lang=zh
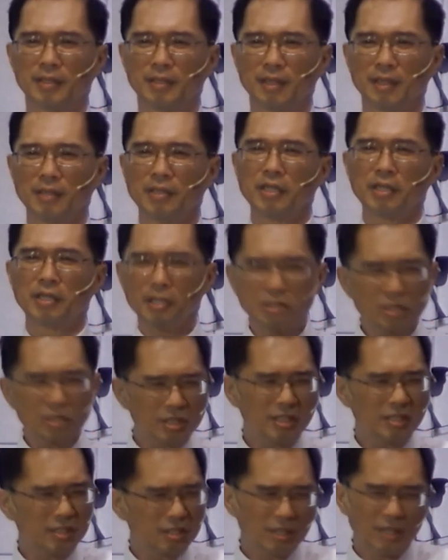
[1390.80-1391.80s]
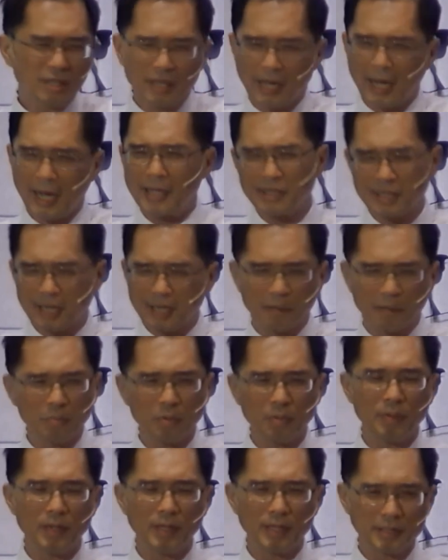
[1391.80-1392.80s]
啊！你可能自己觉得很肮脏、很
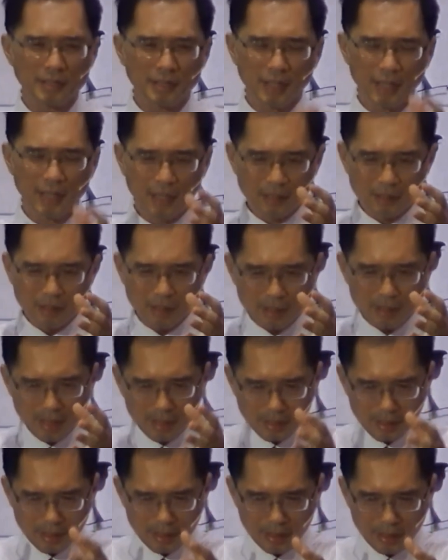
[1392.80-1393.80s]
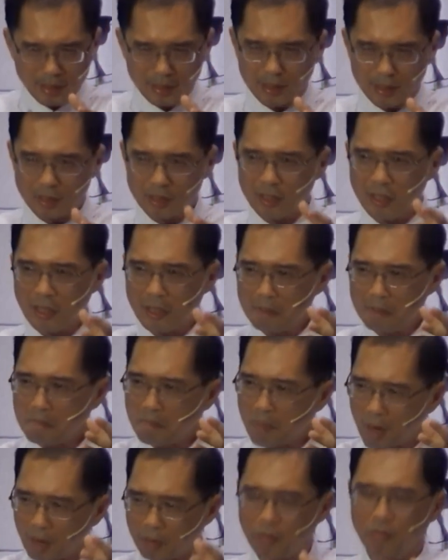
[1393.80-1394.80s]
不配，但是这上帝看你是很
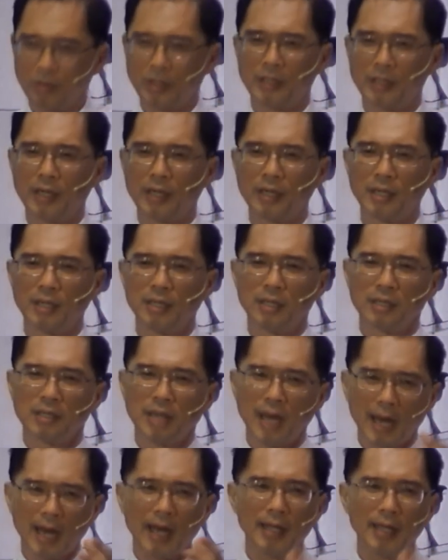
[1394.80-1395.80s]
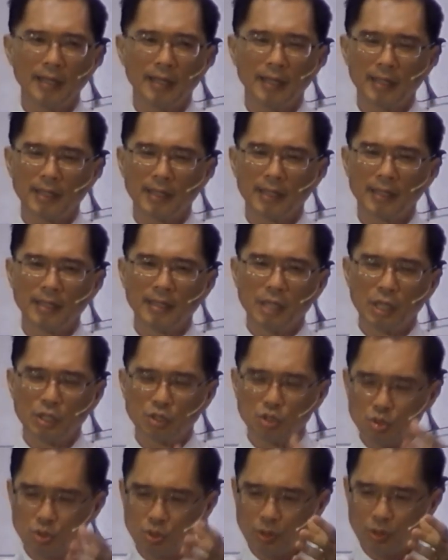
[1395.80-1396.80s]
宝贵的，他爱你。耶
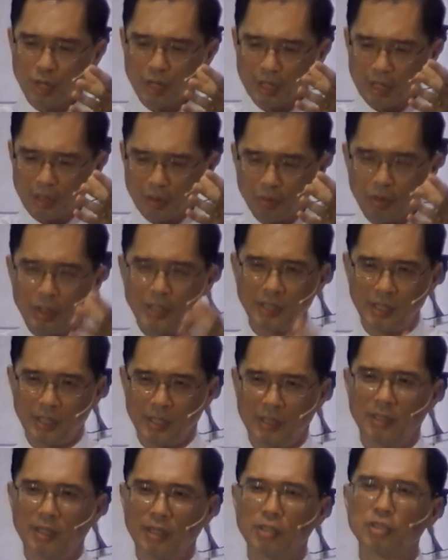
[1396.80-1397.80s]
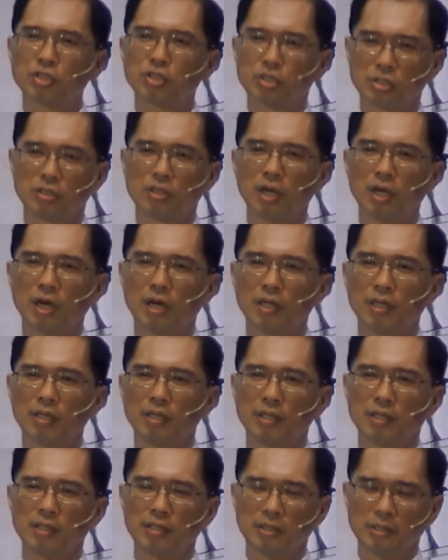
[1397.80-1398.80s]
稣愿意为你而死，哈！
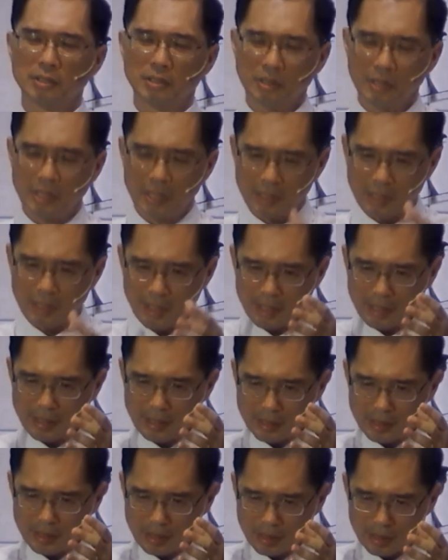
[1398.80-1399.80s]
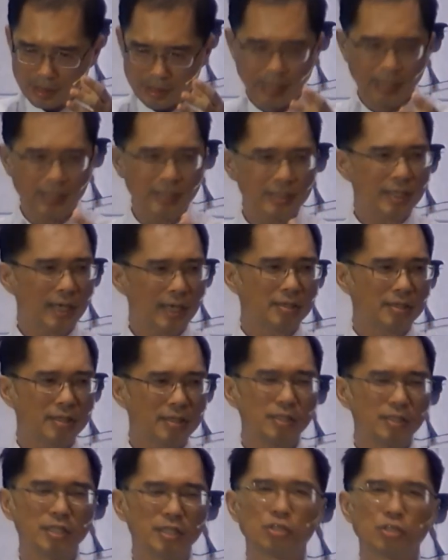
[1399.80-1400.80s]
你可以来相
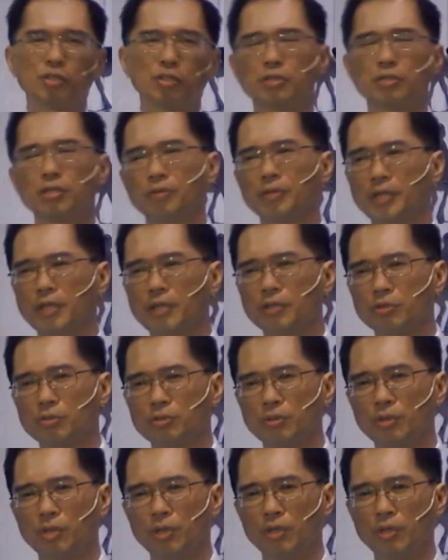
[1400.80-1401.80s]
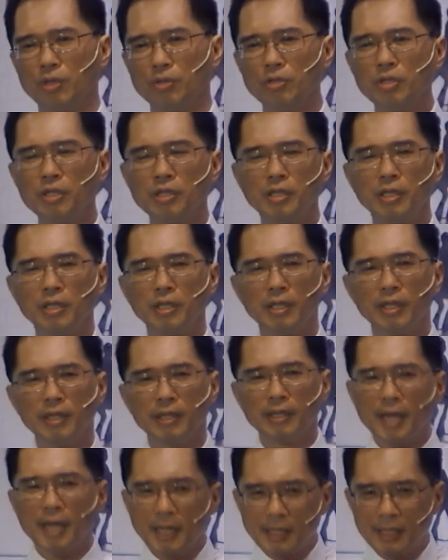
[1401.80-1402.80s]
信接受这位耶稣。所以
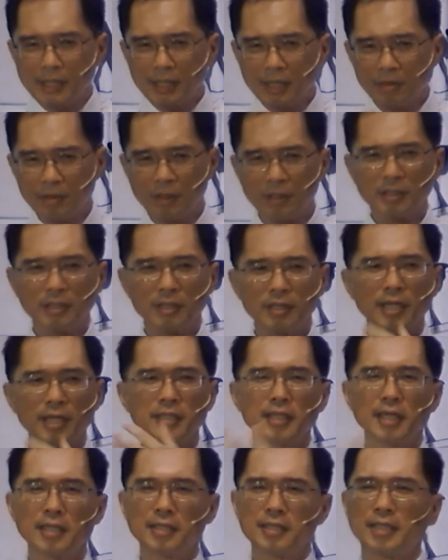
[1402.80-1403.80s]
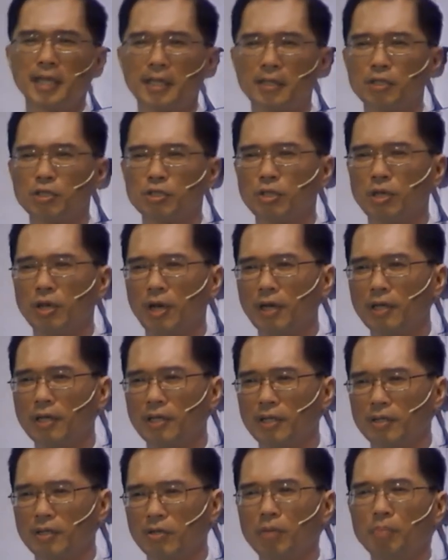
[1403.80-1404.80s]
那一天当我跟他这样讲的时候啊。
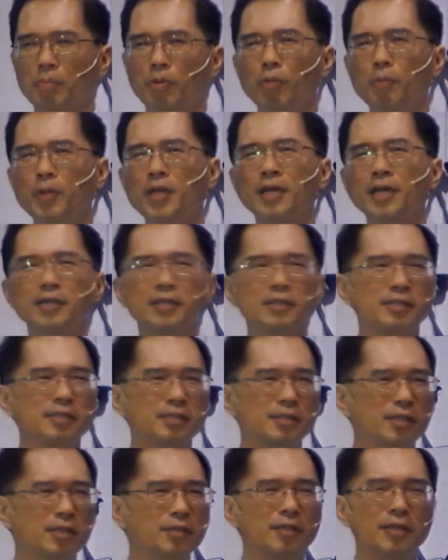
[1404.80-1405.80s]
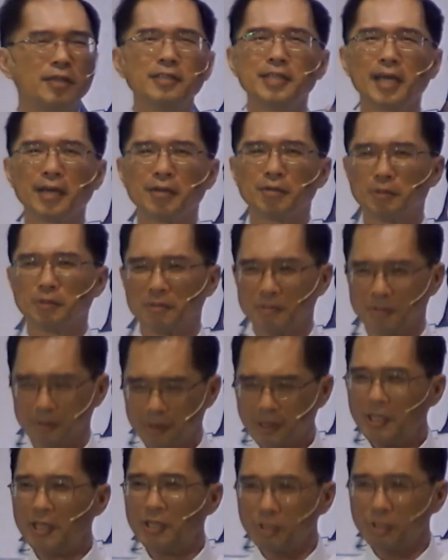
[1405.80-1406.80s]
我我平常跟跟人讲，
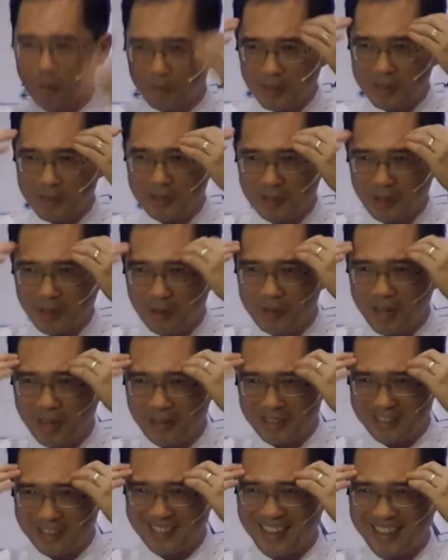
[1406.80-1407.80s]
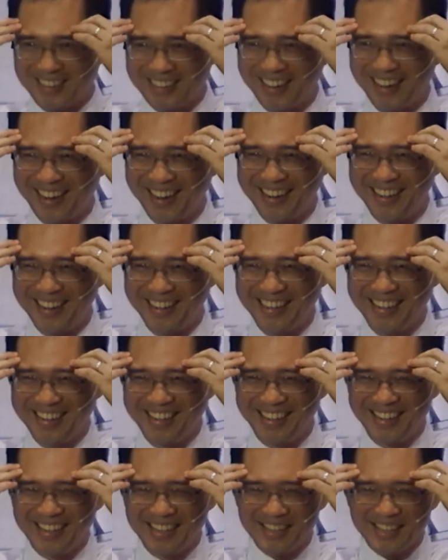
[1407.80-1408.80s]
这个是我们头脑知道的哈，
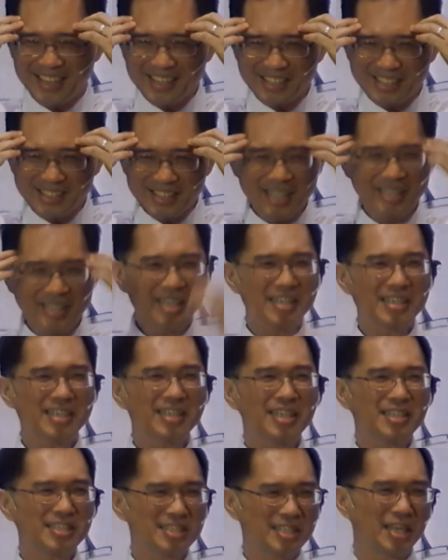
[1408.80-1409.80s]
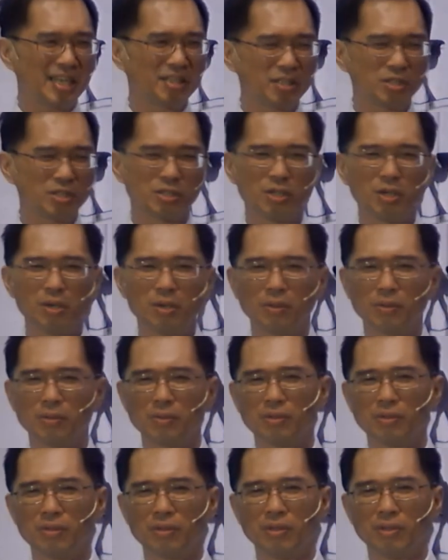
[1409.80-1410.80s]
但是那天跟他讲的时候，
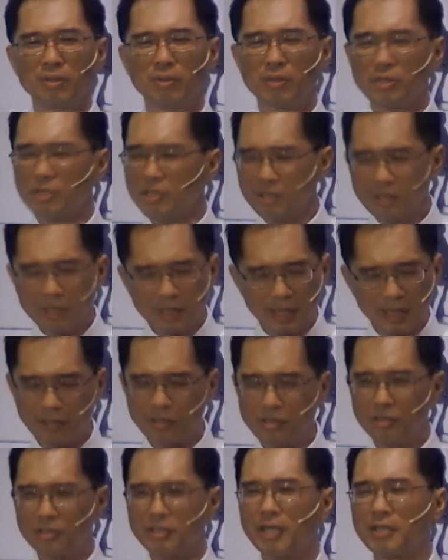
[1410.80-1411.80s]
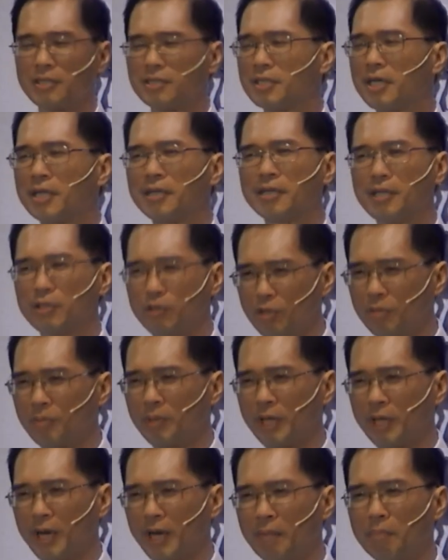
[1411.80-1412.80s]
我真的感受上上帝对我
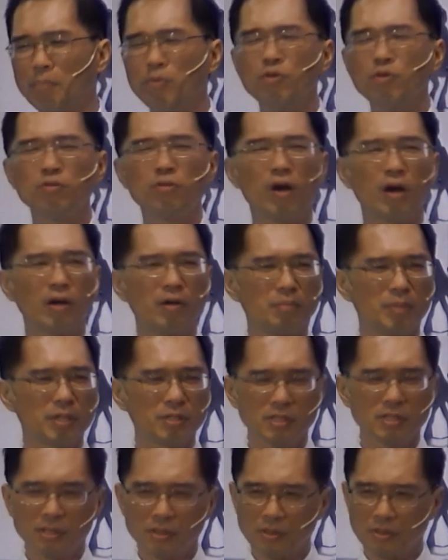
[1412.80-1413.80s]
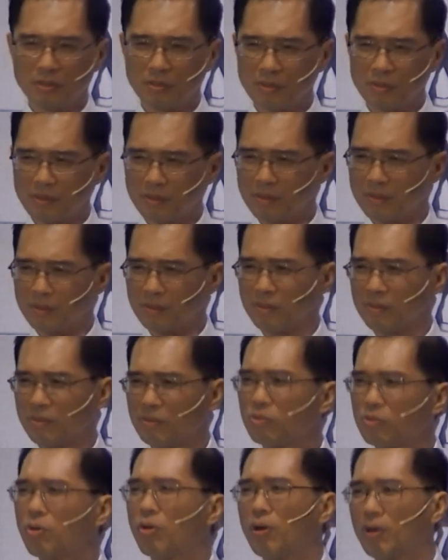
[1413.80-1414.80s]
们的爱，不管我们是
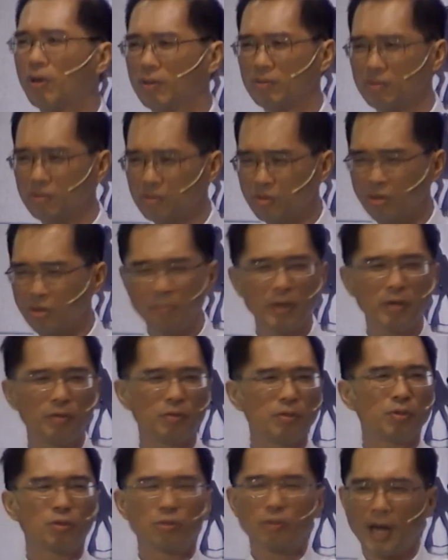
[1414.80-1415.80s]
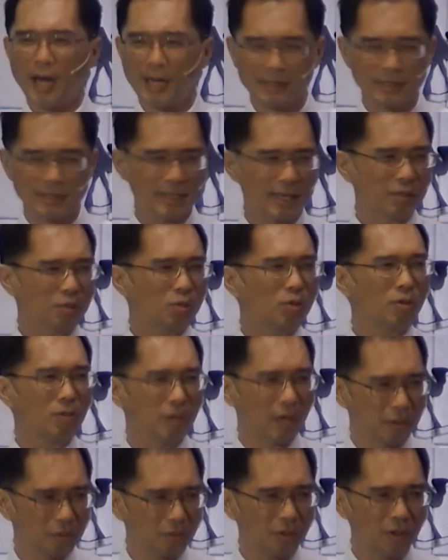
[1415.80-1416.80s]
多多没有用、多肮脏、多
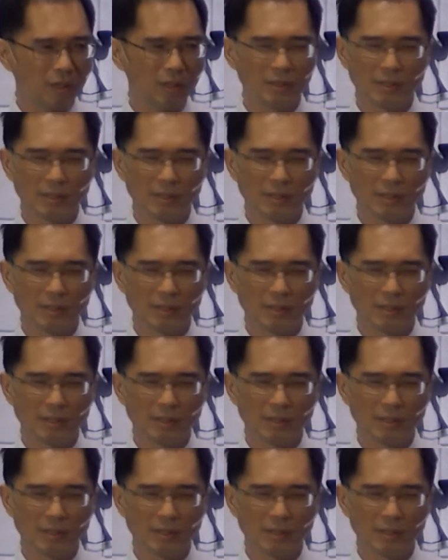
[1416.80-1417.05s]
软弱，